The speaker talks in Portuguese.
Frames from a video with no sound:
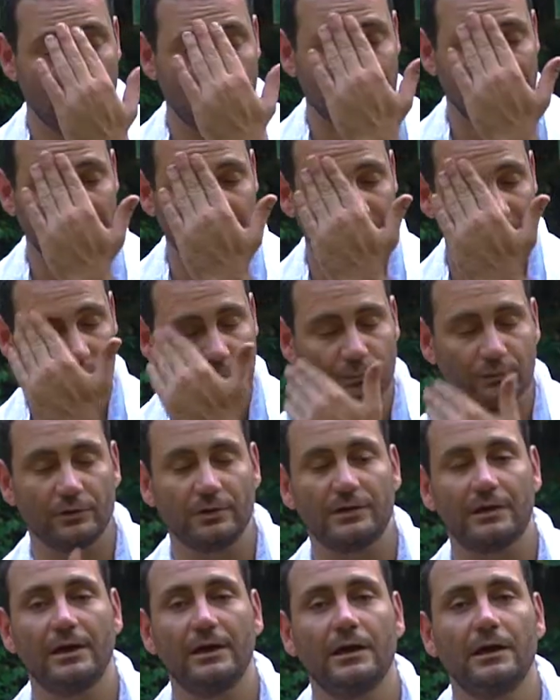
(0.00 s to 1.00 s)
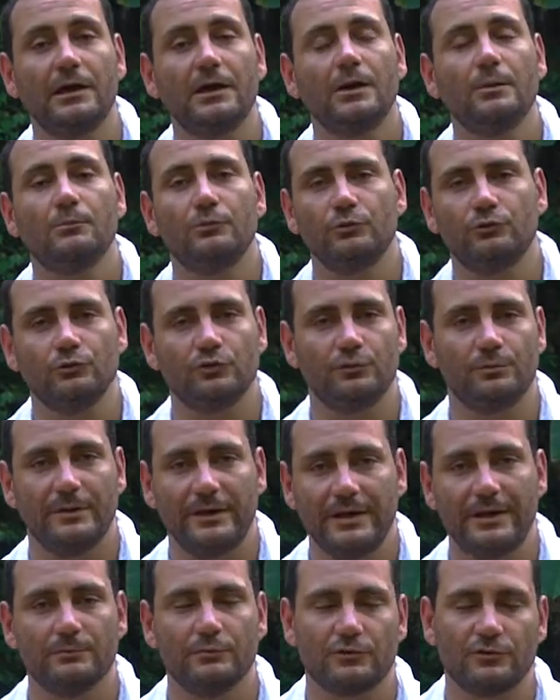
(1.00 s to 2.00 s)
Até mesmo porque muitos
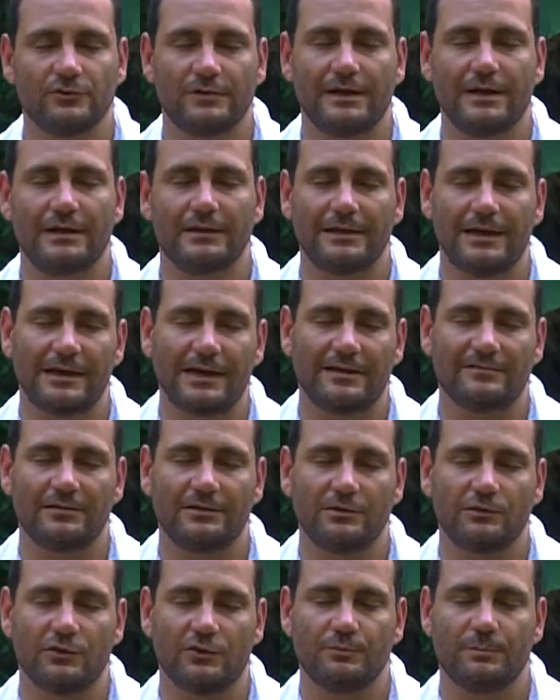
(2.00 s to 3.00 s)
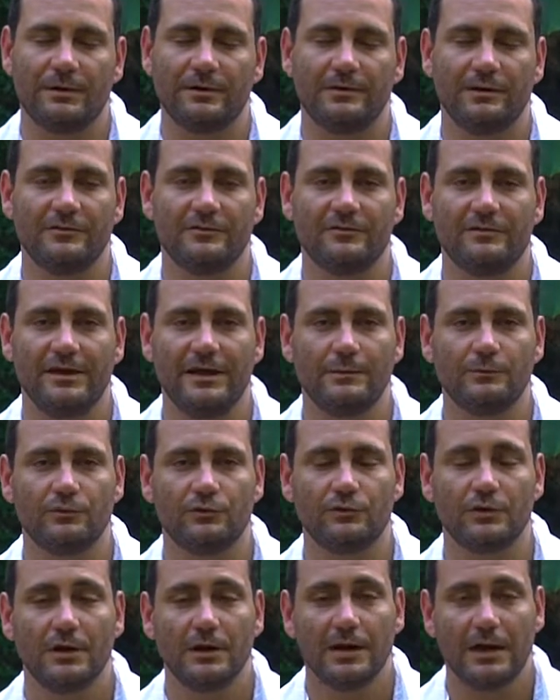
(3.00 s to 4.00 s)
membros né, da casa que nós
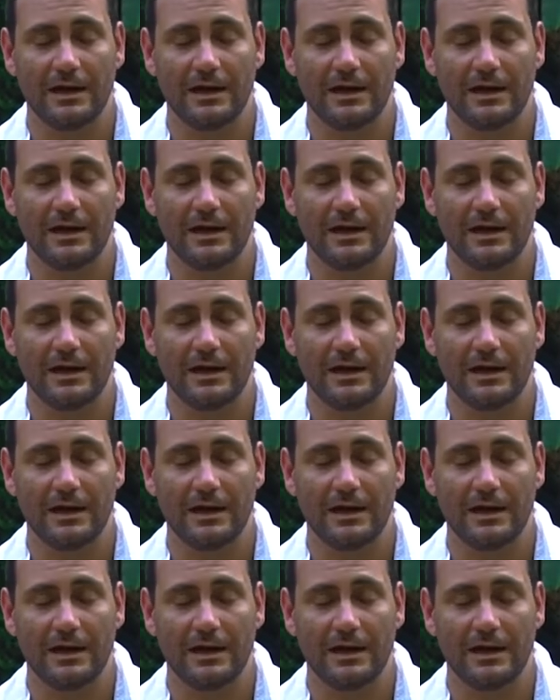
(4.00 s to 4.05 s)
pertencemos,